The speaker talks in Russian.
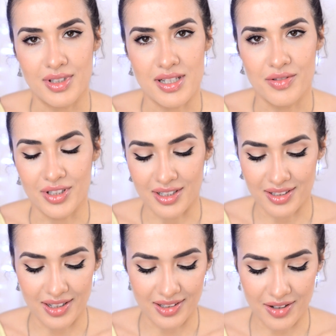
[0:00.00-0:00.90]
Если вы на
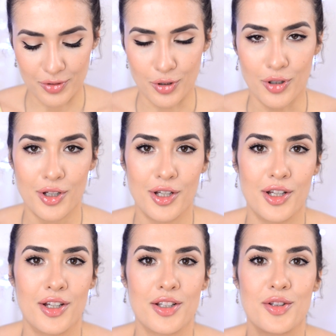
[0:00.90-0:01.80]
канале давно,
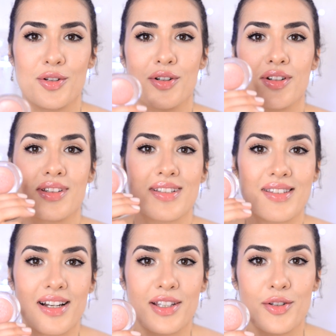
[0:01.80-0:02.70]
то
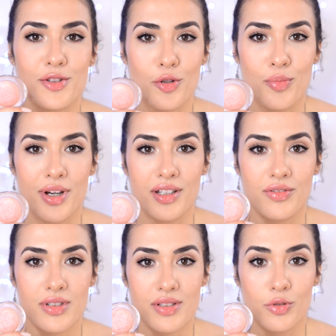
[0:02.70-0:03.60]
ностальгию эти румяна
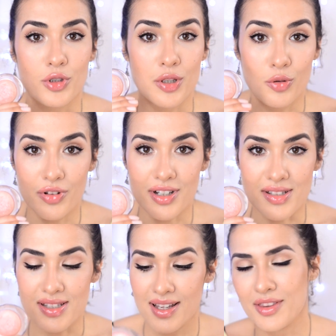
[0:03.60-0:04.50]
вызовут и у
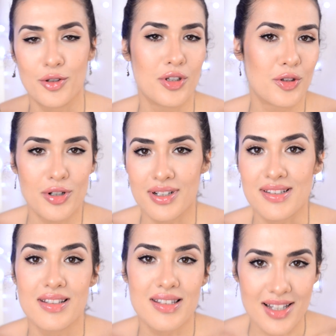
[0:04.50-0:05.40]
вас. Но не только
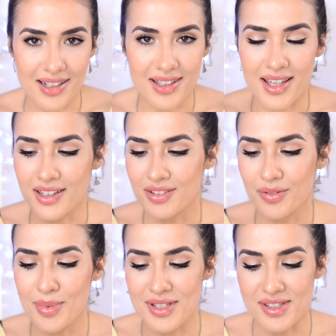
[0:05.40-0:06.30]
из-за ностальгии я их в
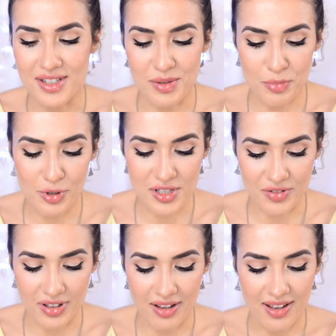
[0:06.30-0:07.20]
этом месяце
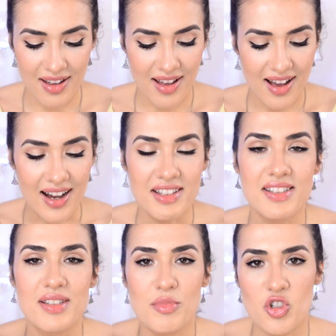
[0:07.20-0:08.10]
использовала. Они
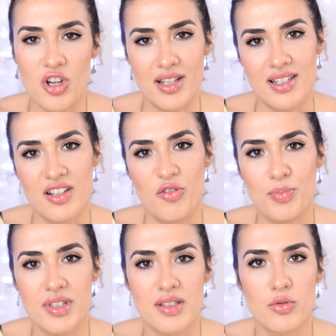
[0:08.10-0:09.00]
замечательно
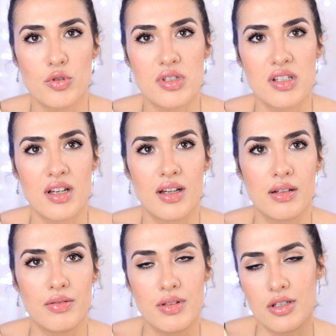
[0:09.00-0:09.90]
вписываются
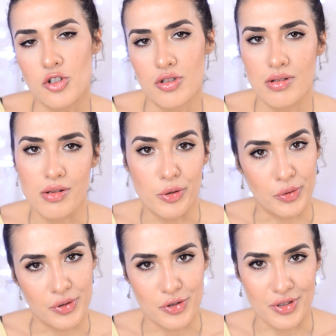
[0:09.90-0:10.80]
в нежные
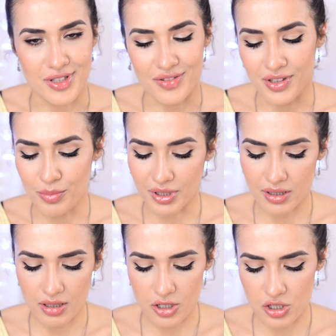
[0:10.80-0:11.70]
легкие женственные
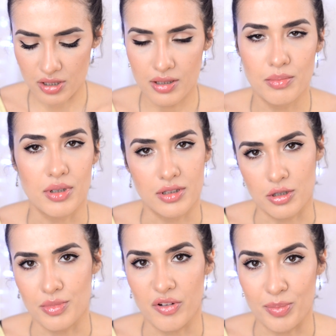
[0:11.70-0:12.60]
макияжи, по
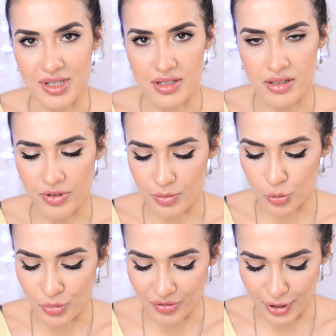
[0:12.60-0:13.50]
которым я в последнее время
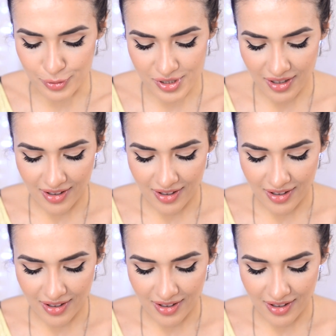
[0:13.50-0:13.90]
убиваюсь.